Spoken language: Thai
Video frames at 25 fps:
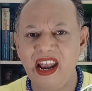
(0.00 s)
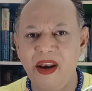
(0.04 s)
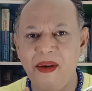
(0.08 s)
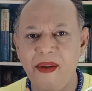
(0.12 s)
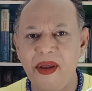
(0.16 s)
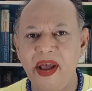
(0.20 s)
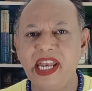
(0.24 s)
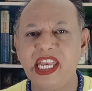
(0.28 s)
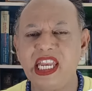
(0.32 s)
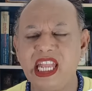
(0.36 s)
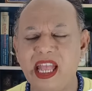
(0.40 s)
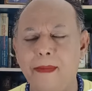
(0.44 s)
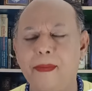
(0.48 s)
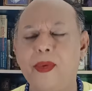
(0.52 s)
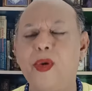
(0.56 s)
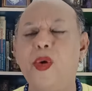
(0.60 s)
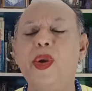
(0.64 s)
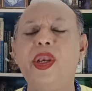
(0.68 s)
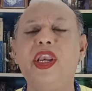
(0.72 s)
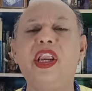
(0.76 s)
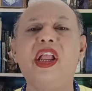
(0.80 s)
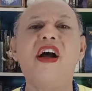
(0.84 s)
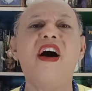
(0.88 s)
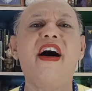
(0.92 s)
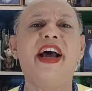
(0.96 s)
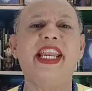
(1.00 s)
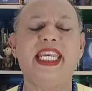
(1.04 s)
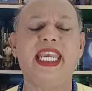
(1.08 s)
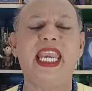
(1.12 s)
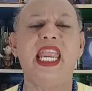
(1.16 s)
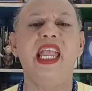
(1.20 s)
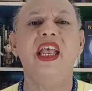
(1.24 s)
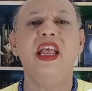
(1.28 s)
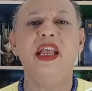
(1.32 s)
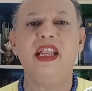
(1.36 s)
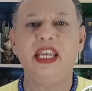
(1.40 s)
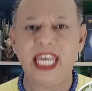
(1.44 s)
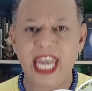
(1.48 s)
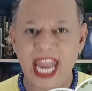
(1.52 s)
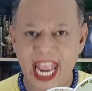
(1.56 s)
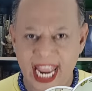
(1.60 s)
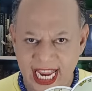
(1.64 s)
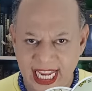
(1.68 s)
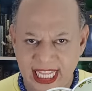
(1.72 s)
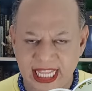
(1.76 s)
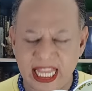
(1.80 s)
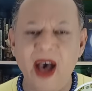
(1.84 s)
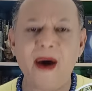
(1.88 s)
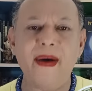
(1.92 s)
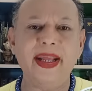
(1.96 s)
เลิศๆกับคุณก่อนใน
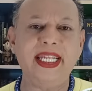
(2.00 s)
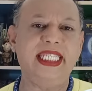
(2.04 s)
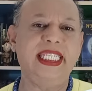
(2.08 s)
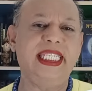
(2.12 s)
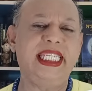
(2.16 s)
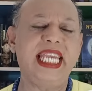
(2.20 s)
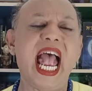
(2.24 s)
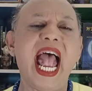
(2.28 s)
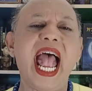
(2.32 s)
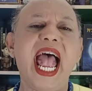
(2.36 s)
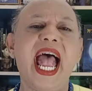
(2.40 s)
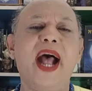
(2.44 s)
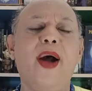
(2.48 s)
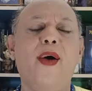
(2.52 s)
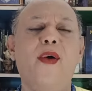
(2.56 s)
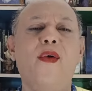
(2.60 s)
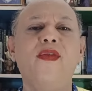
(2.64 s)
ตอนเช้า